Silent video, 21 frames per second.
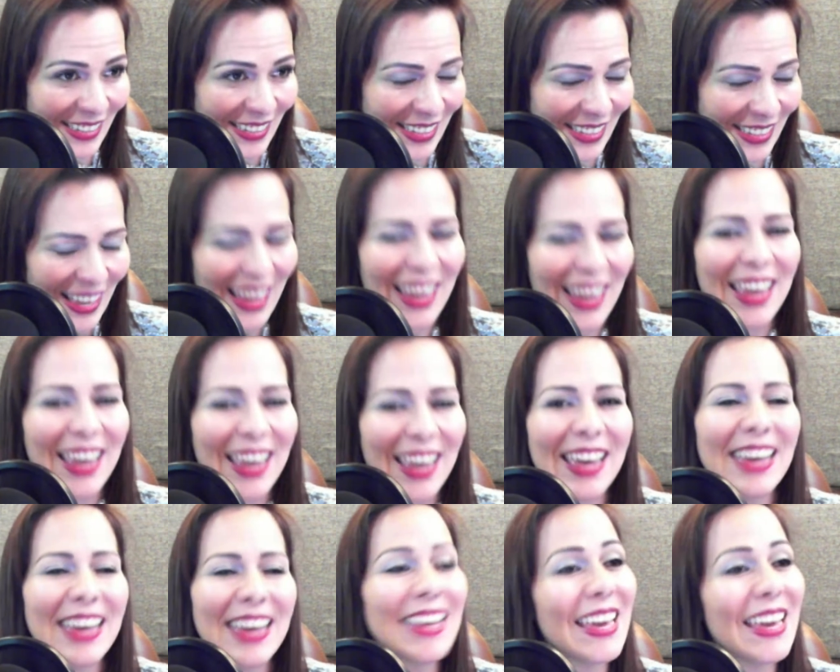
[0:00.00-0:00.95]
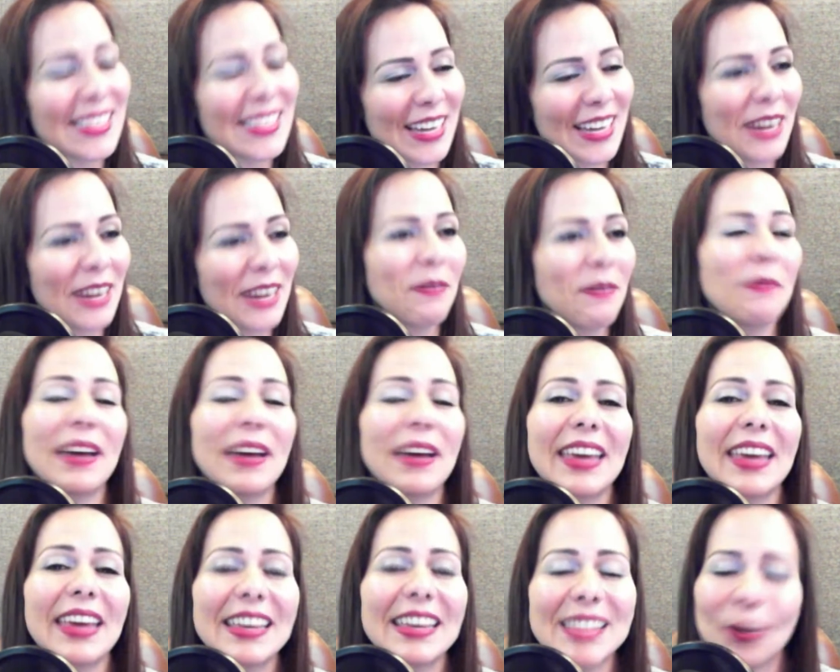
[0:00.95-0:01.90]
Sí y esa gran mamá
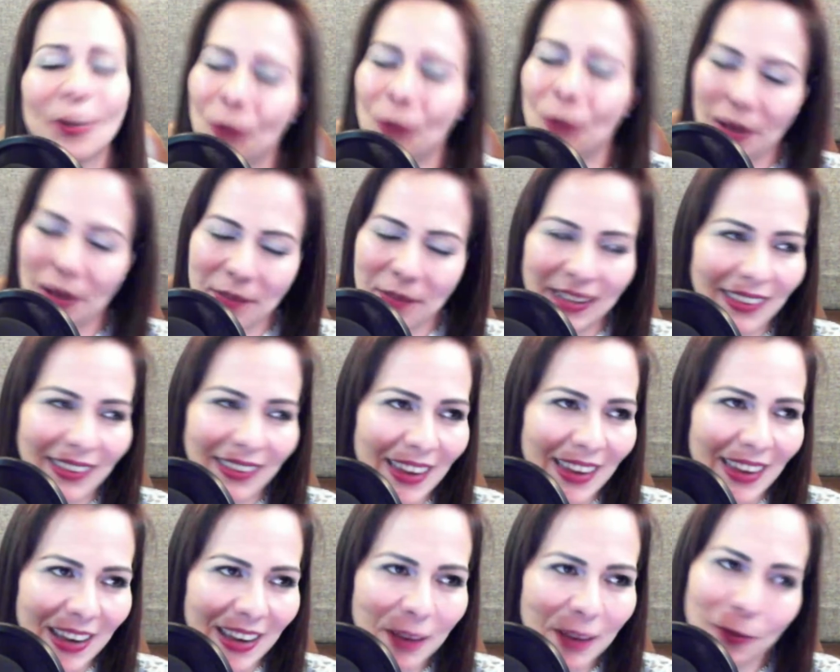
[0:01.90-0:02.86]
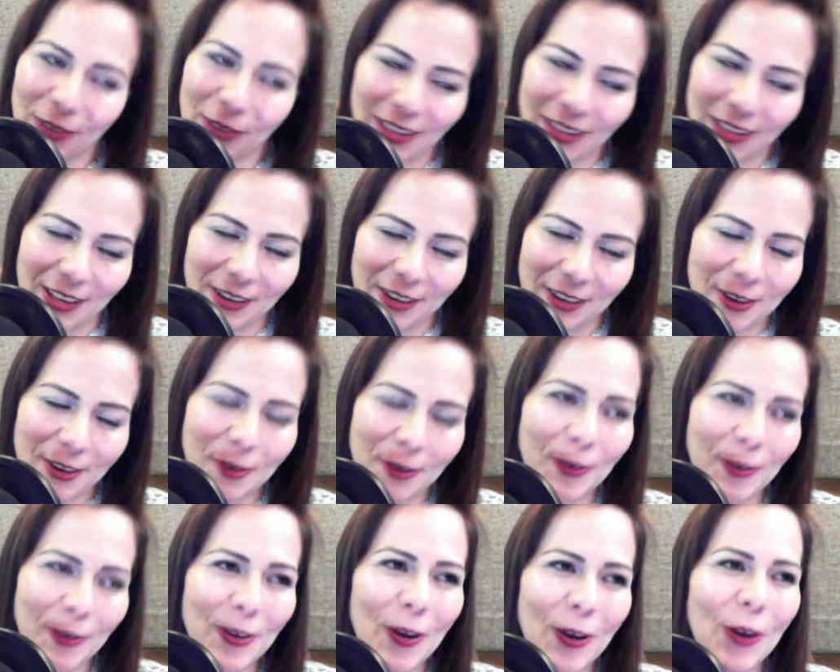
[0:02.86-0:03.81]
que seguramente eres porque
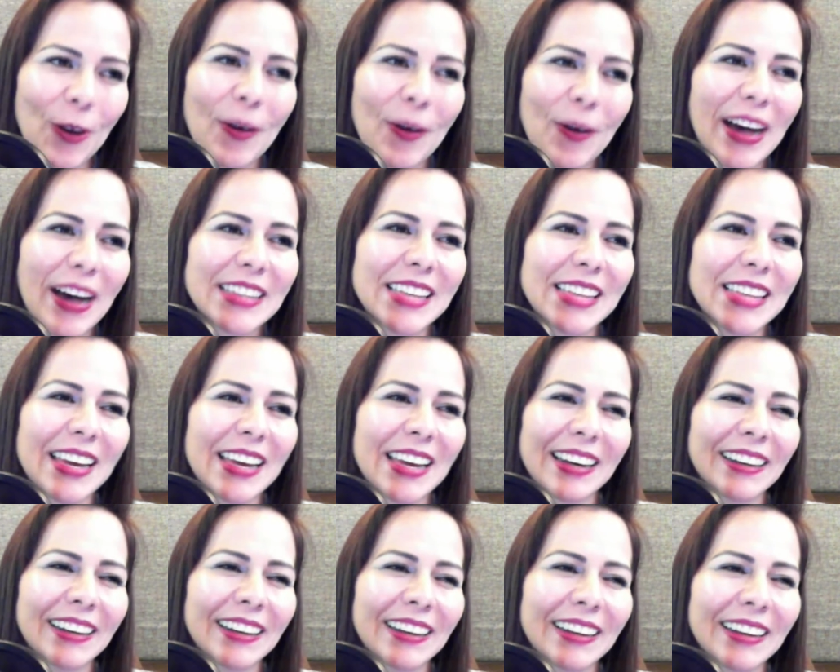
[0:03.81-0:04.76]
no, no lo vas a hacer eh,